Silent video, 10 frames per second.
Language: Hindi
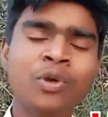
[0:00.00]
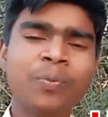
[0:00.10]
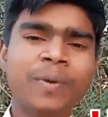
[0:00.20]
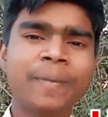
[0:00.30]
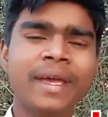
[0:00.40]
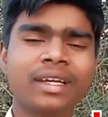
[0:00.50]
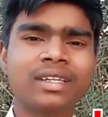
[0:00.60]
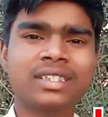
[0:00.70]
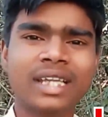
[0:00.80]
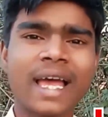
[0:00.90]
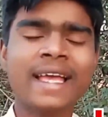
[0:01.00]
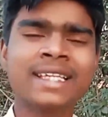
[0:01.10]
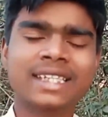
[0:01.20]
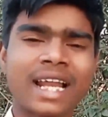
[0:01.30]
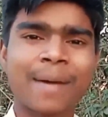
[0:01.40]
यूपी में एक ज़िला है
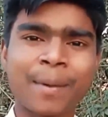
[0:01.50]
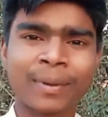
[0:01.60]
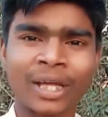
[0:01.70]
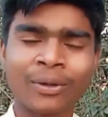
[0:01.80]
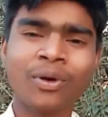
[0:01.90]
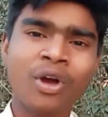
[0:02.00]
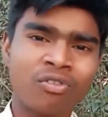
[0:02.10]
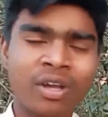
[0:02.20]
जिसका नाम है हूँ